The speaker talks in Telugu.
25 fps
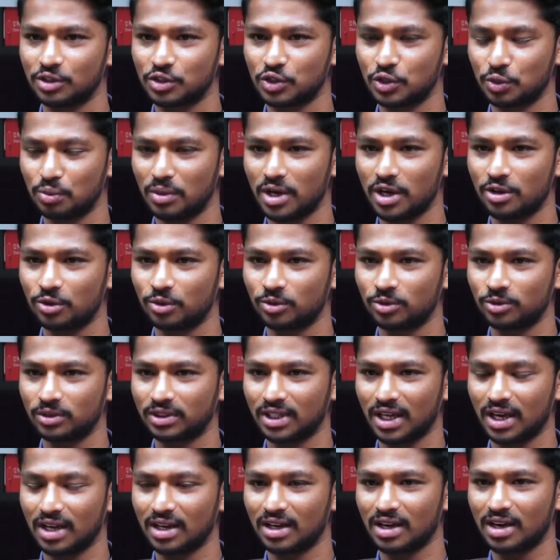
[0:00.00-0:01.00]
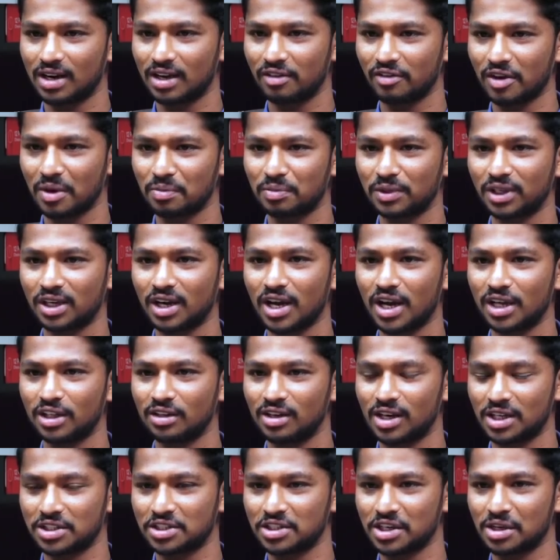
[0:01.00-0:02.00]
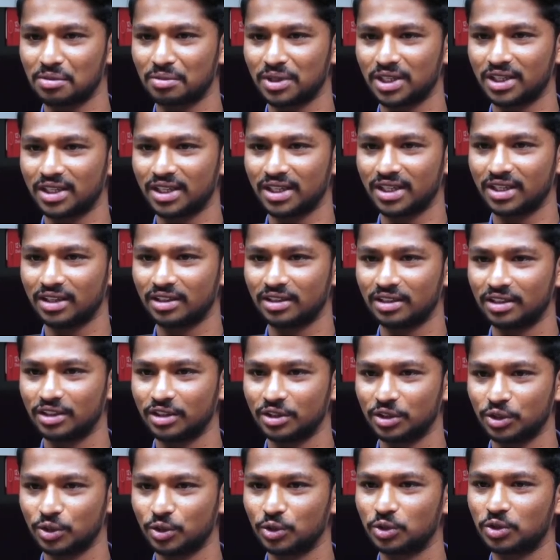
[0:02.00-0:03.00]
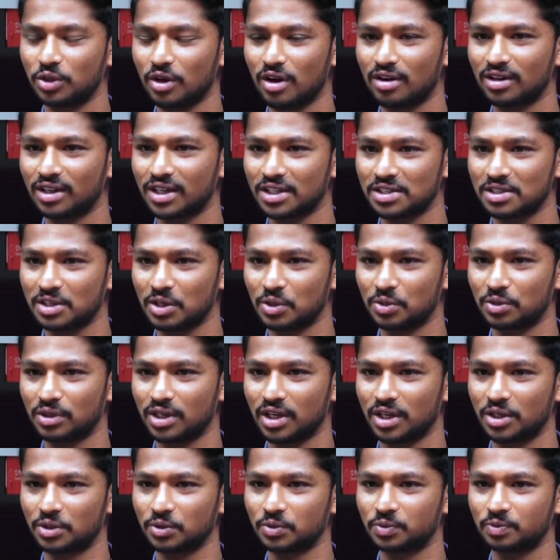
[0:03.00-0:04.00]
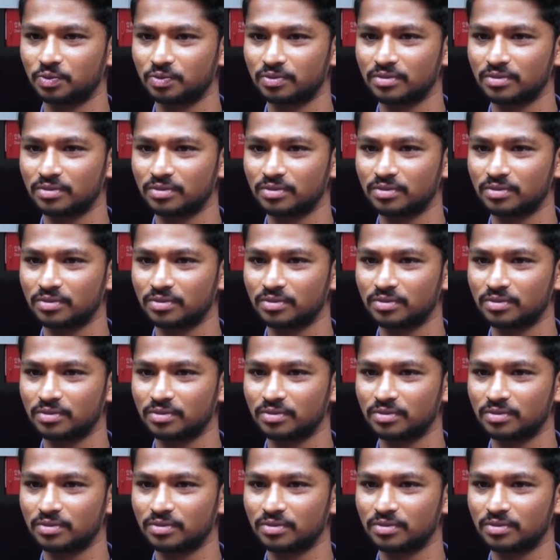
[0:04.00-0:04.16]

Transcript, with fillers: సుమారు తెలంగాణ వ్యాప్తంగా ఐదు లక్షల మంది యూత్ కాంగ్రెస్లో ఉన్నారు